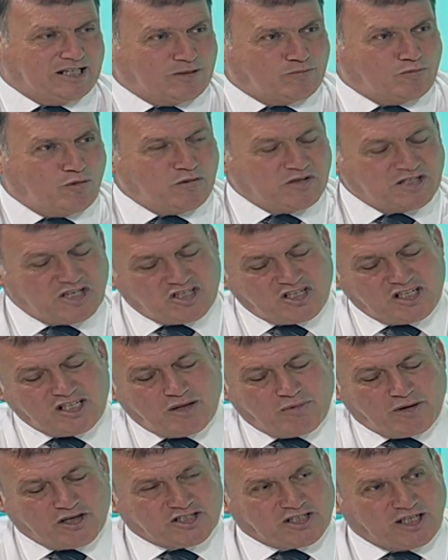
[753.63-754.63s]
Bu bize şimdi
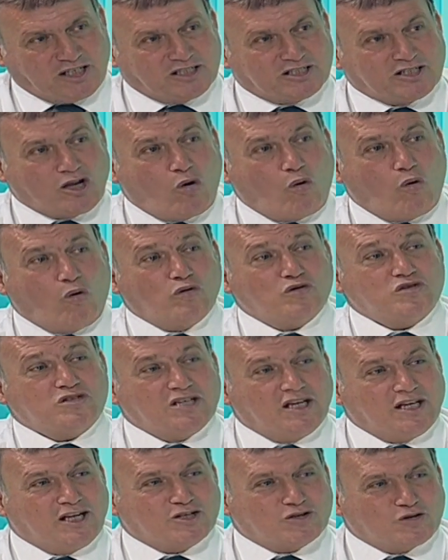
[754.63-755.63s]
başlanırsa 10
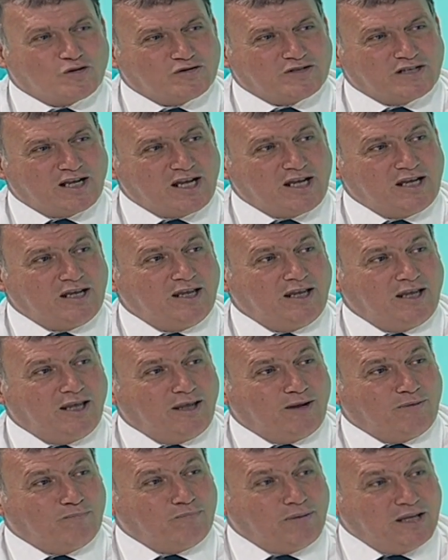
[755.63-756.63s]
sene sonra
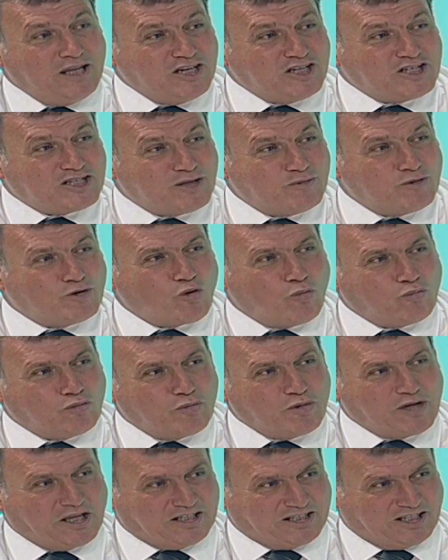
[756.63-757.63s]
bilinçli bir toplumu
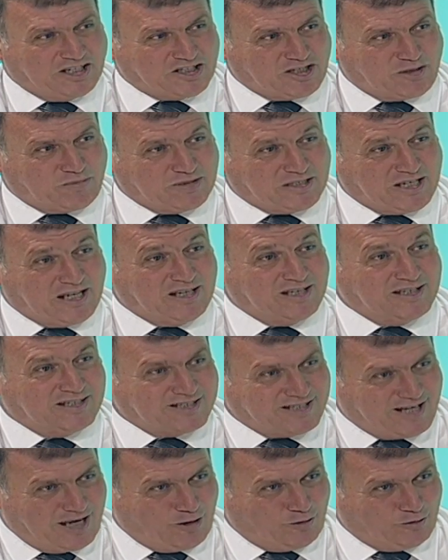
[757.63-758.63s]
getirecek Kesinlikle bize evet.
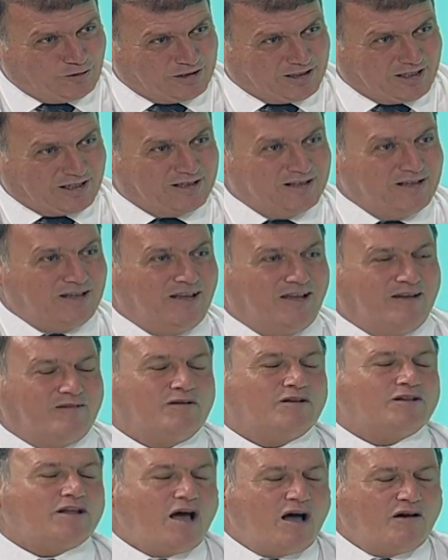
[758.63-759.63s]
sayı olarak. Ve
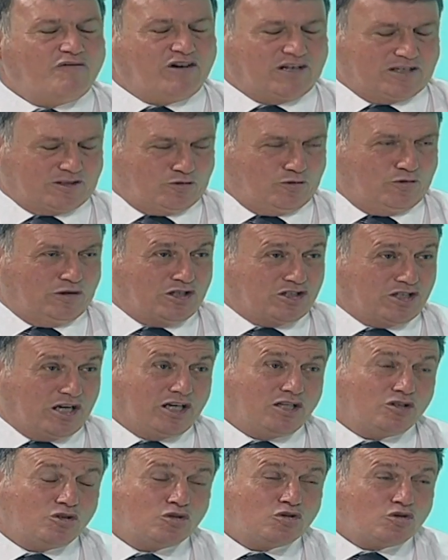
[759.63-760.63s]
daha farklı olacağı
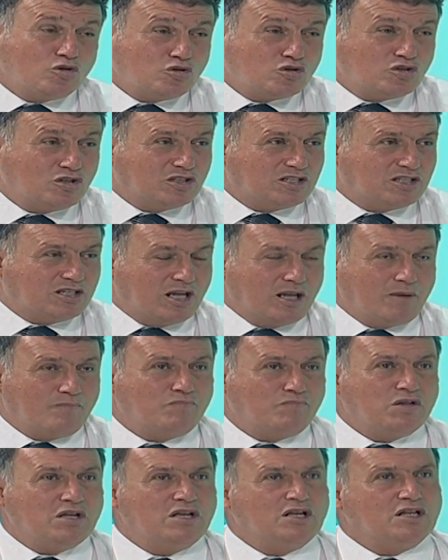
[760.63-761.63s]
düşüncündeyim.
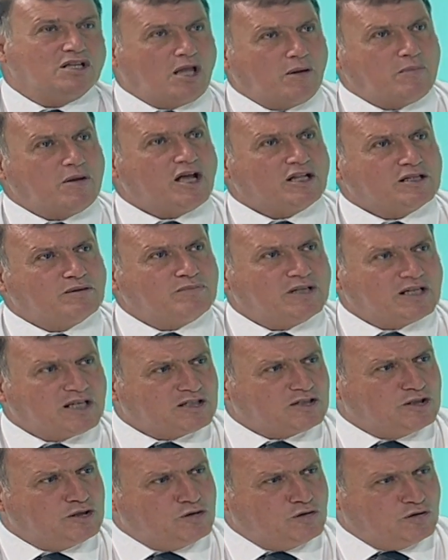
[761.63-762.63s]
Tabii adımlar
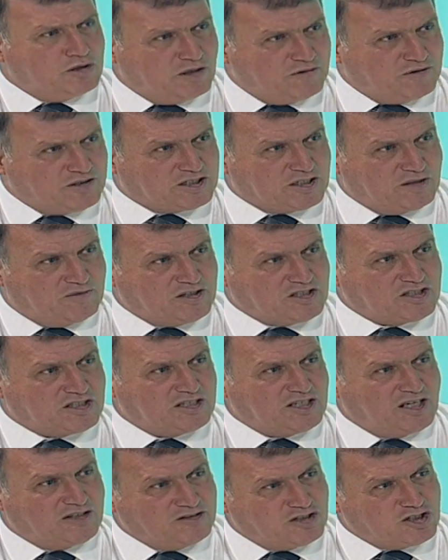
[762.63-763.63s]
atılıyor yavaş yavaş.
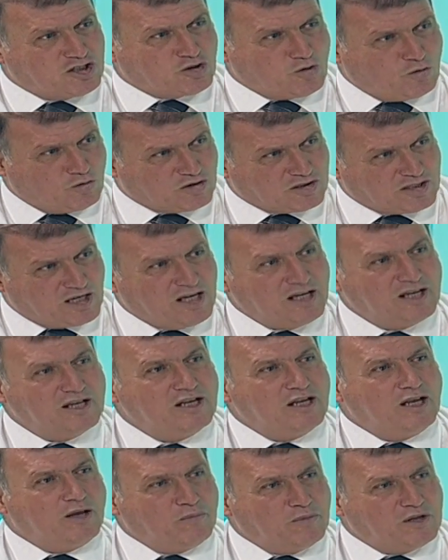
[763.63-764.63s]
Yanlış da olsa
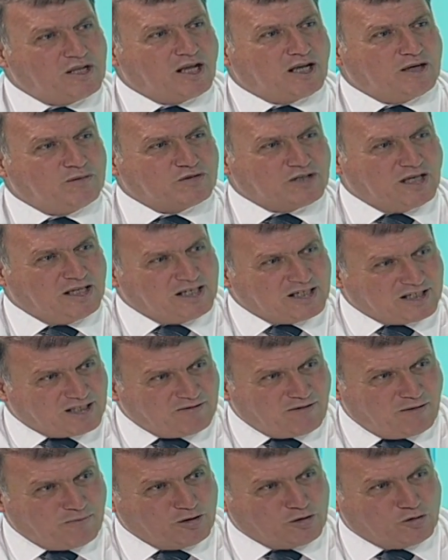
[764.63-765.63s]
bir takım şeyler
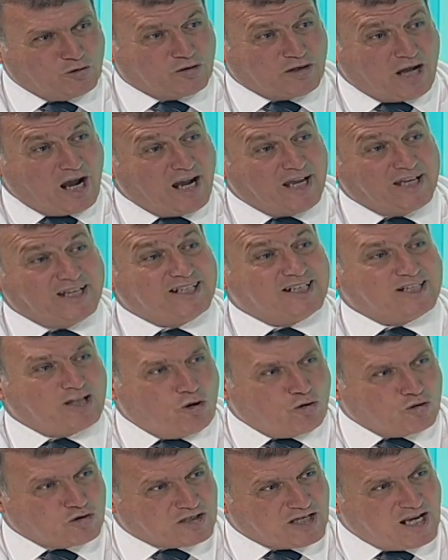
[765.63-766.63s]
devam ediyor. Eğitim Ayrı da
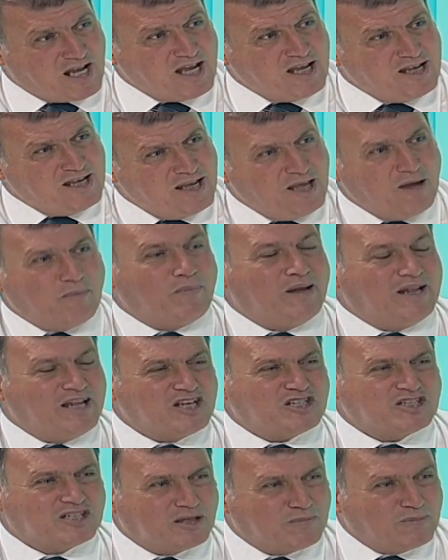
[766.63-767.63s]
olsa
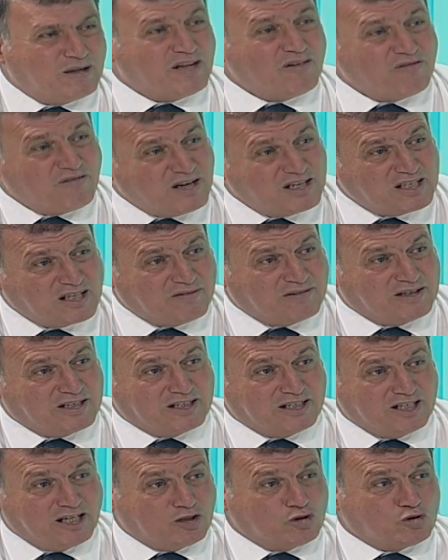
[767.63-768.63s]
birleştirmede fayda var
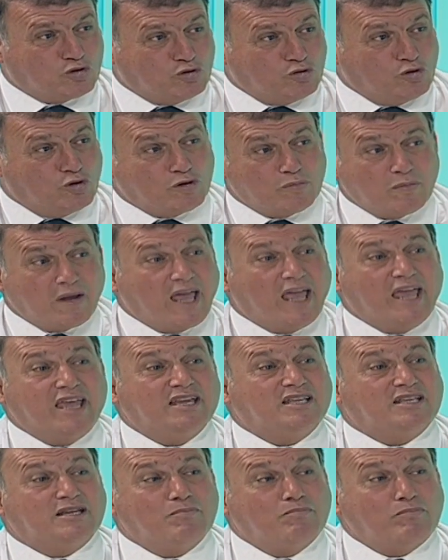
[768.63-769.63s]
diye düşünüyorum.
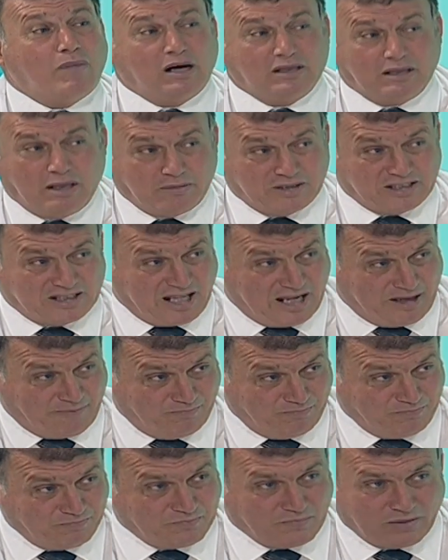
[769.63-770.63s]
Eğitim bağlamında.
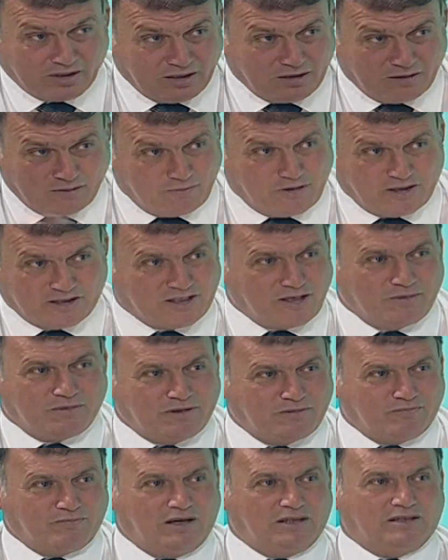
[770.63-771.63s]
Kesinlikle doğru. Başka bir
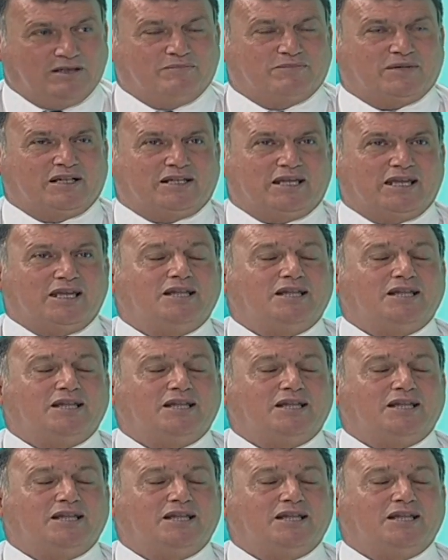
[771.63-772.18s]
bağlamda değil.